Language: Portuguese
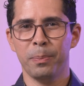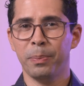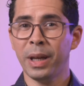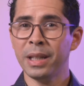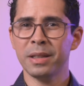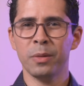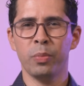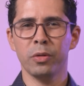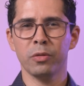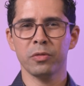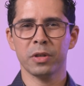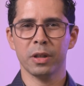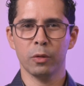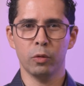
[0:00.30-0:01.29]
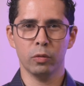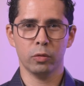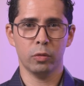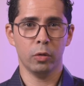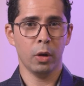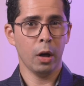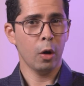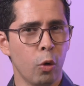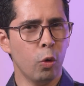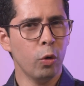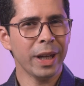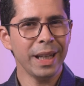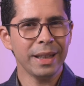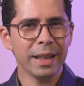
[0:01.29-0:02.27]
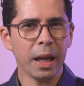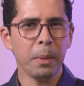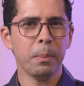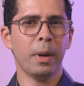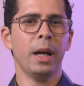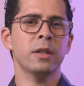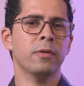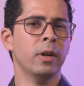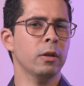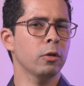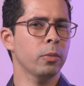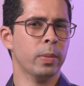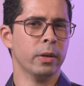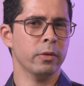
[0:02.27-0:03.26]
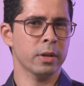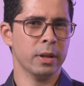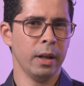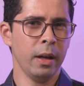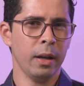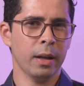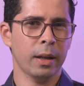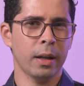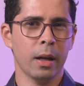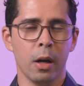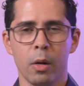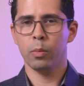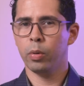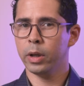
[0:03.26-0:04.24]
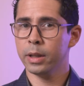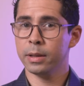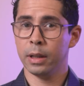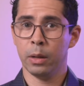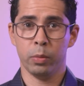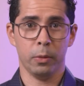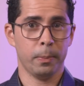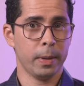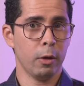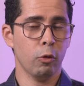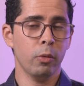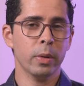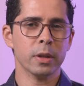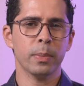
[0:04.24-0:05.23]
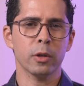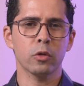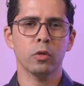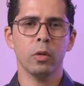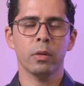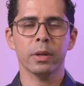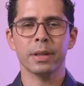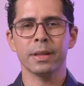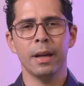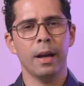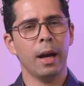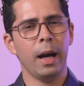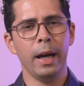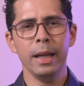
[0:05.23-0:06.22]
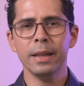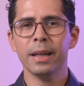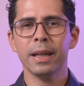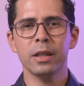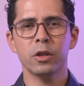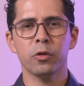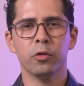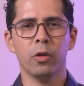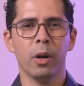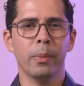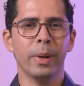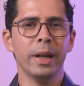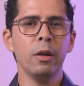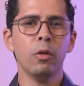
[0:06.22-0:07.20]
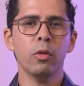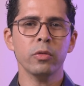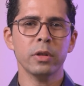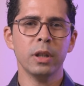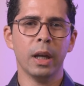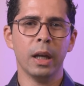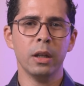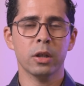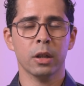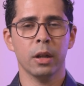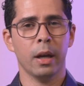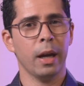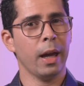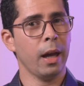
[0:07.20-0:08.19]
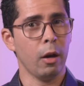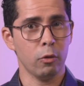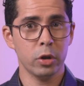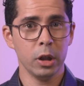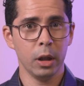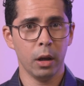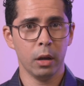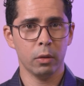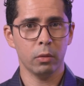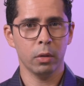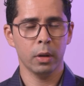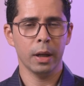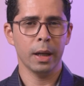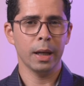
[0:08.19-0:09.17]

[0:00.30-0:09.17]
Pense por um segundo, o que tem mais valor para você? Por exemplo, para algumas pessoas, ainda que de forma inconsciente, é o dinheiro.